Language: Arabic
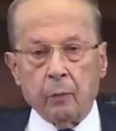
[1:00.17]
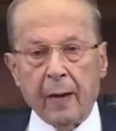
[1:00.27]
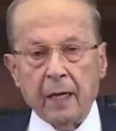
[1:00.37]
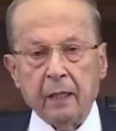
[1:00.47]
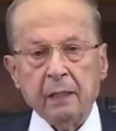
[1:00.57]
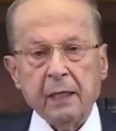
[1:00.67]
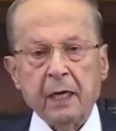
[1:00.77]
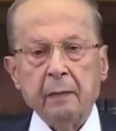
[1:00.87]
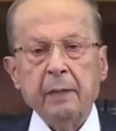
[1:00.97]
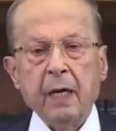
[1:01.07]
بعد
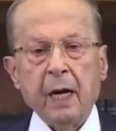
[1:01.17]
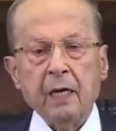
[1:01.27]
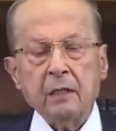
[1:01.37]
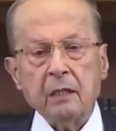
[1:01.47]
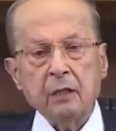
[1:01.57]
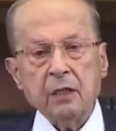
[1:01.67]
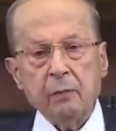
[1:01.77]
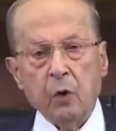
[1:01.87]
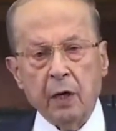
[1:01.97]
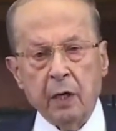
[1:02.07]
انتخاب رئيس
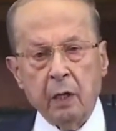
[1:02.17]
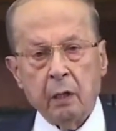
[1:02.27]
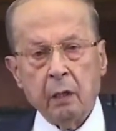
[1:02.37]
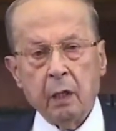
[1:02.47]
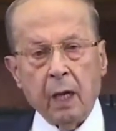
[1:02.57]
الجمهورية